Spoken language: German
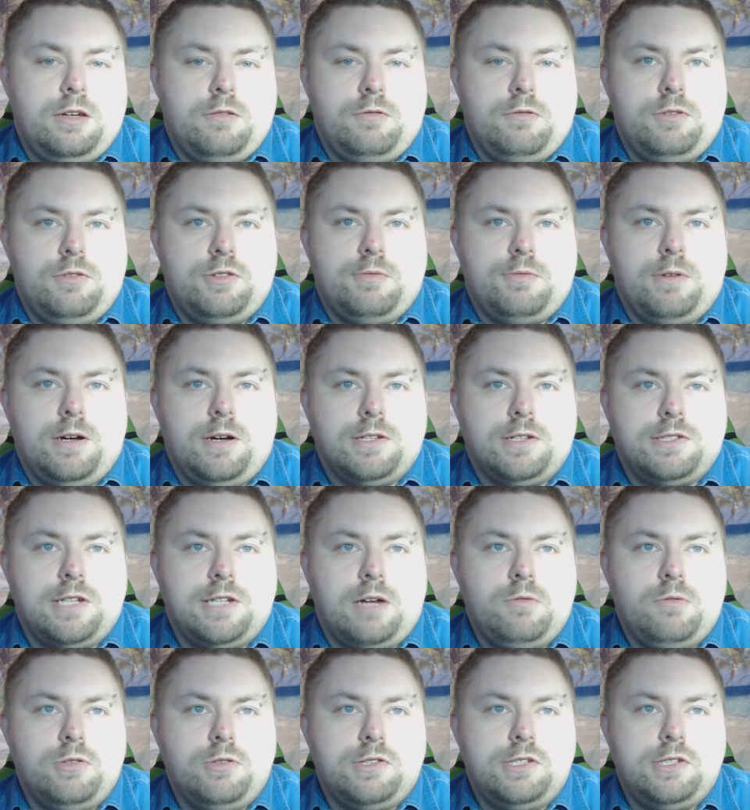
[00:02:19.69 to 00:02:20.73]
Und zwar
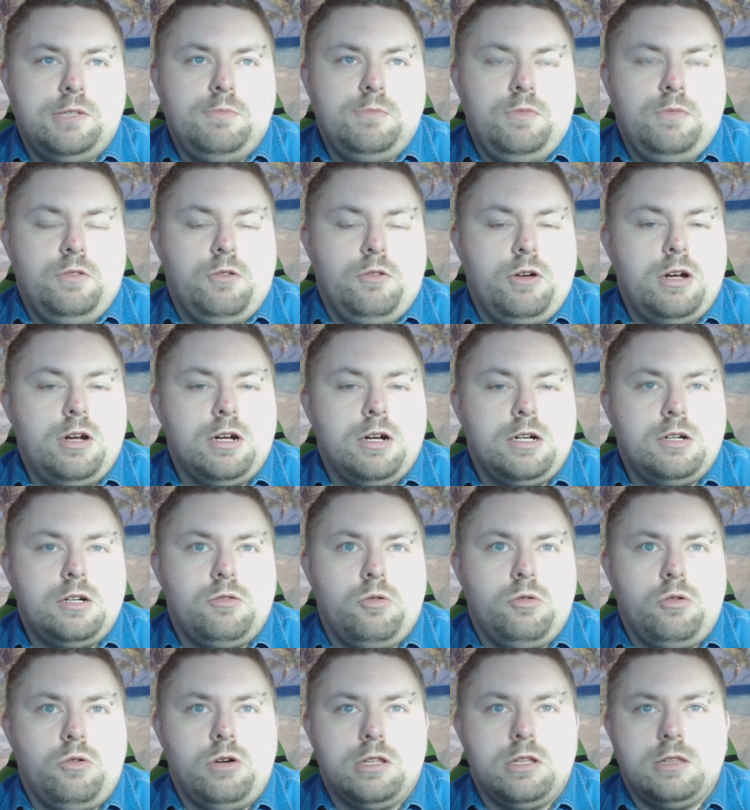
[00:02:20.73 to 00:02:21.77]
Star Wars 7, neuer
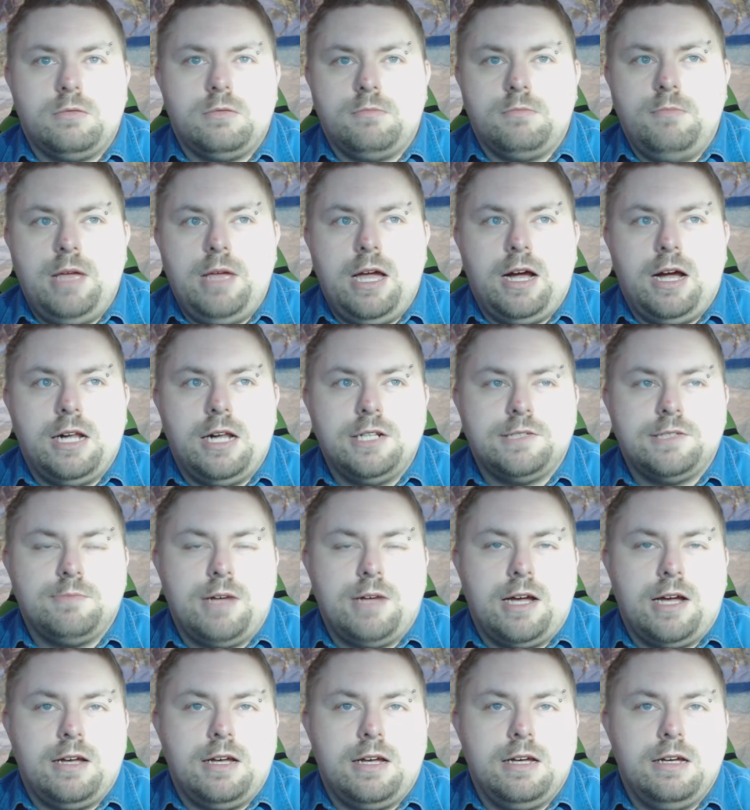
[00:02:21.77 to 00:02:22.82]
Rekord, mehr als
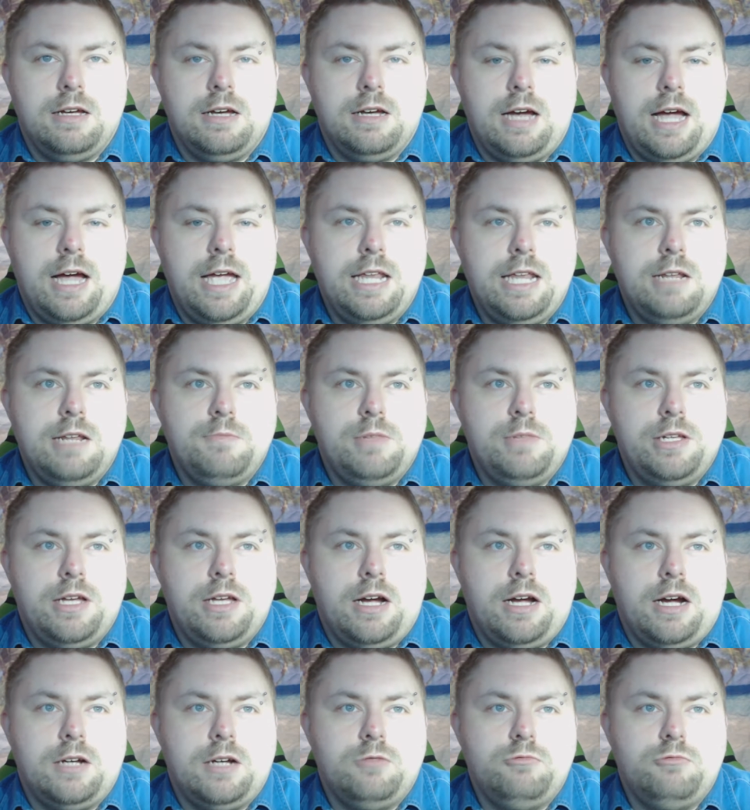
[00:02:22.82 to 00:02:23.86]
äh, eine
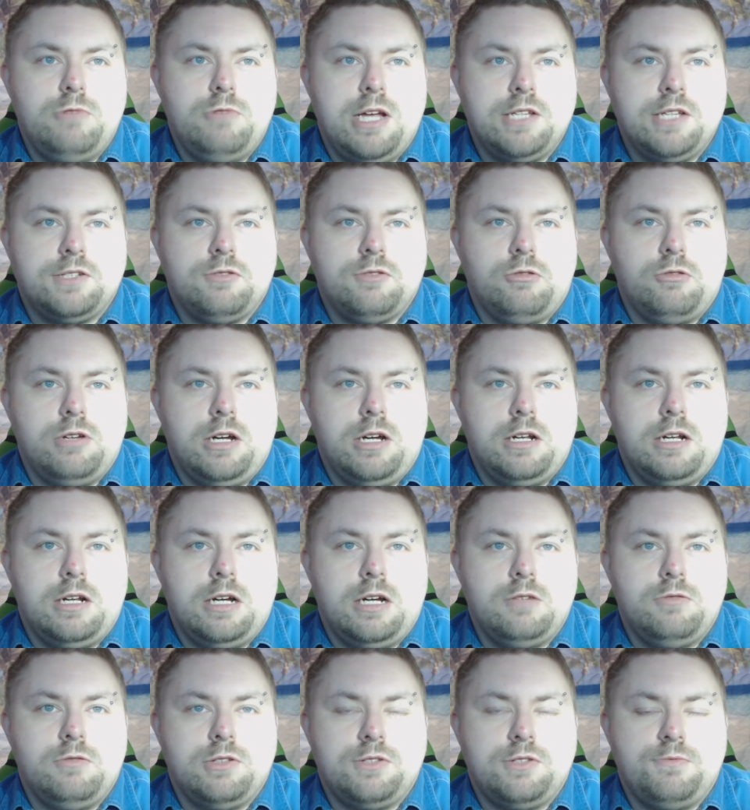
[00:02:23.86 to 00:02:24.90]
Milliarde US-Dollar
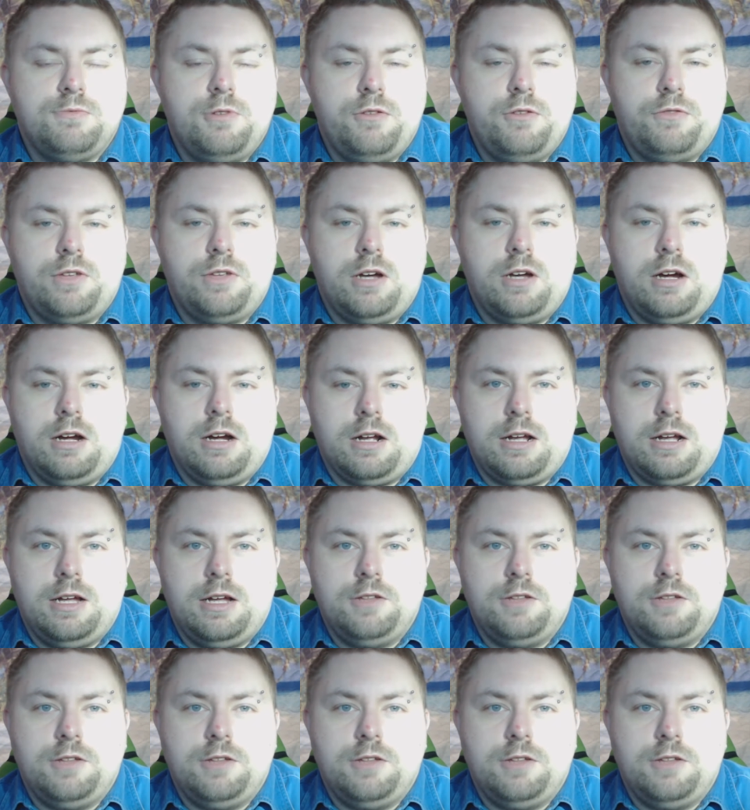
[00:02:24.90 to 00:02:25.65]
nach nur zwölf Tagen.